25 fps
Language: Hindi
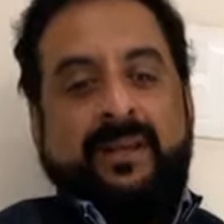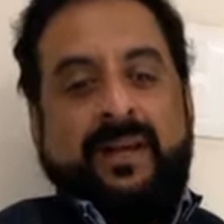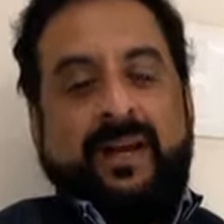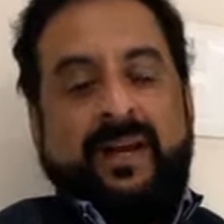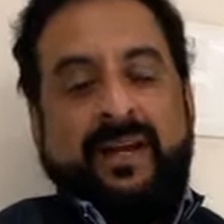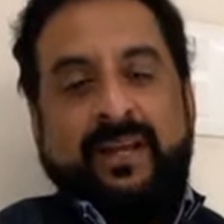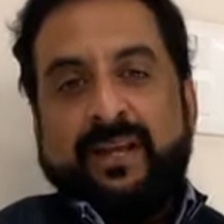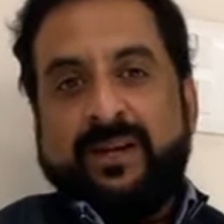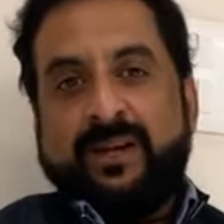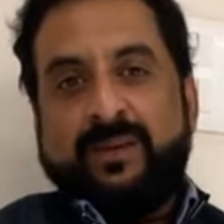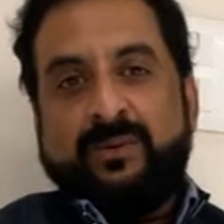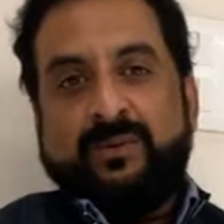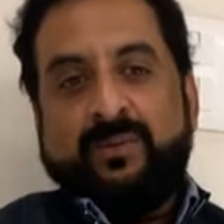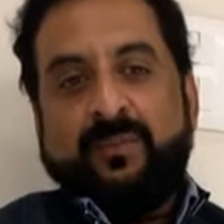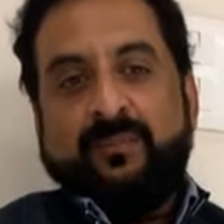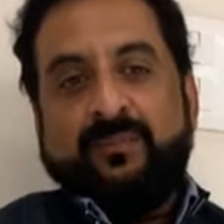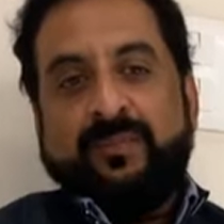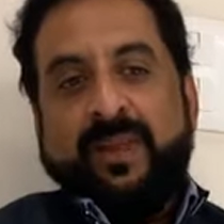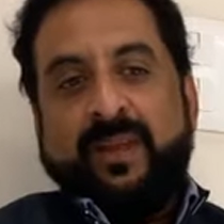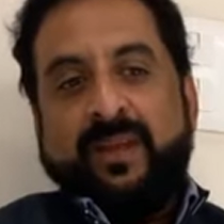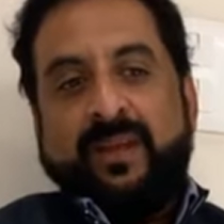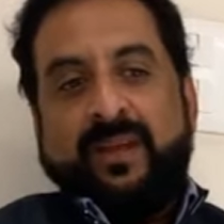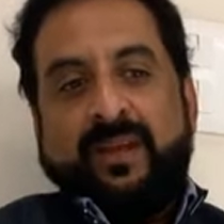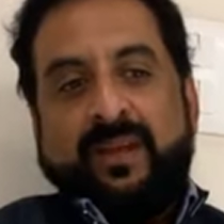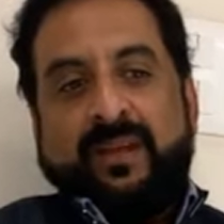आया हूँ
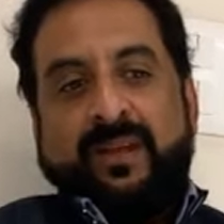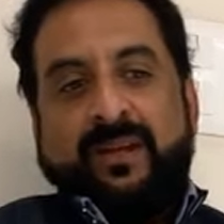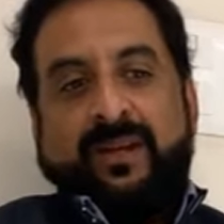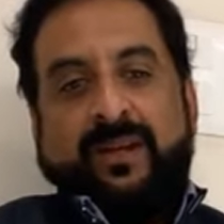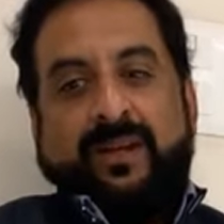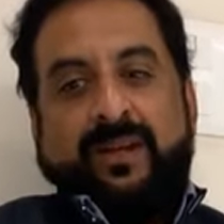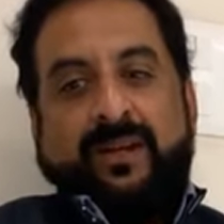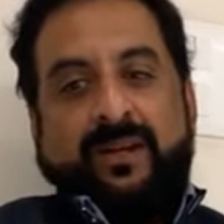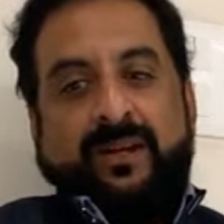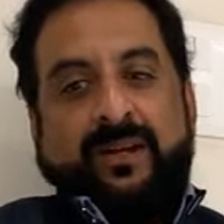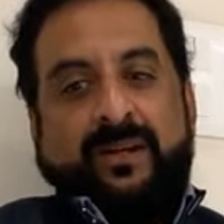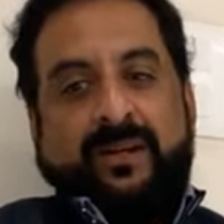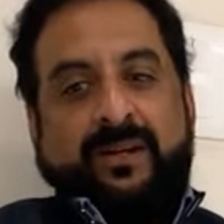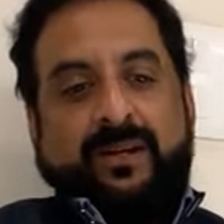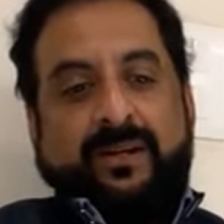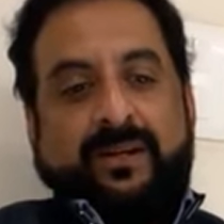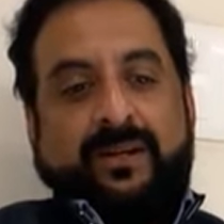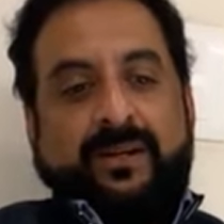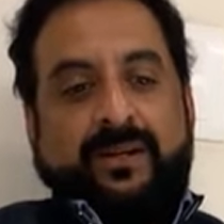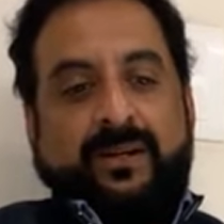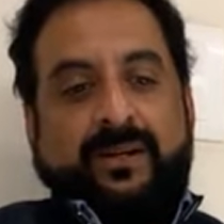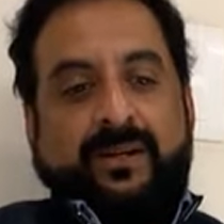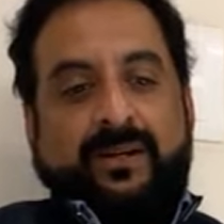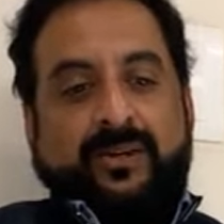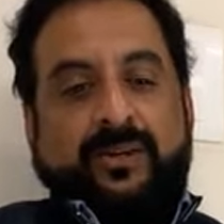uh,
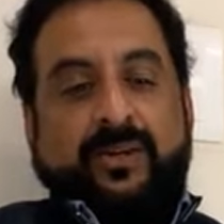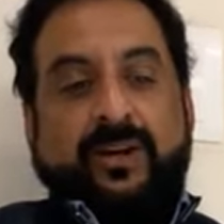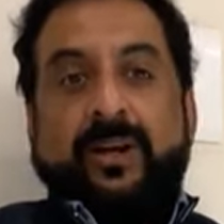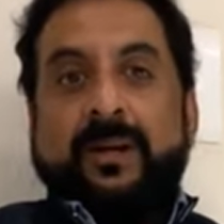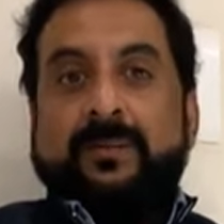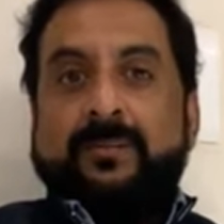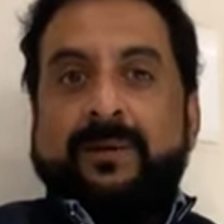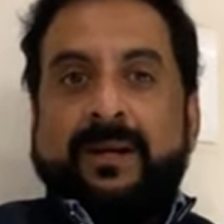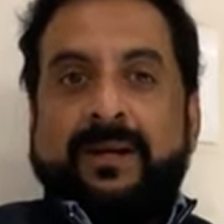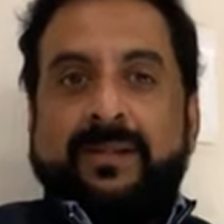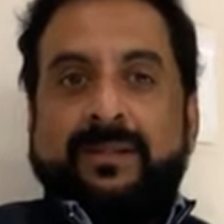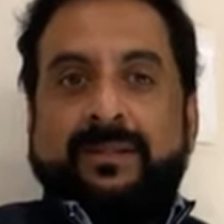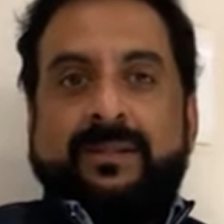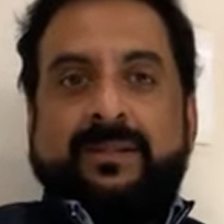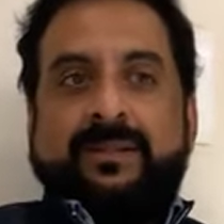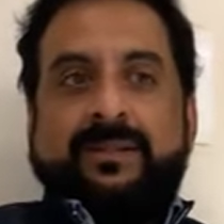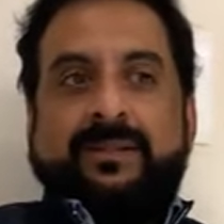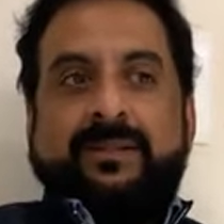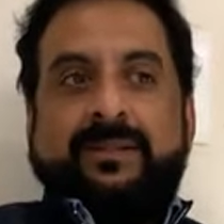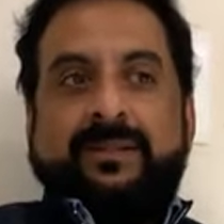औरंगाबाद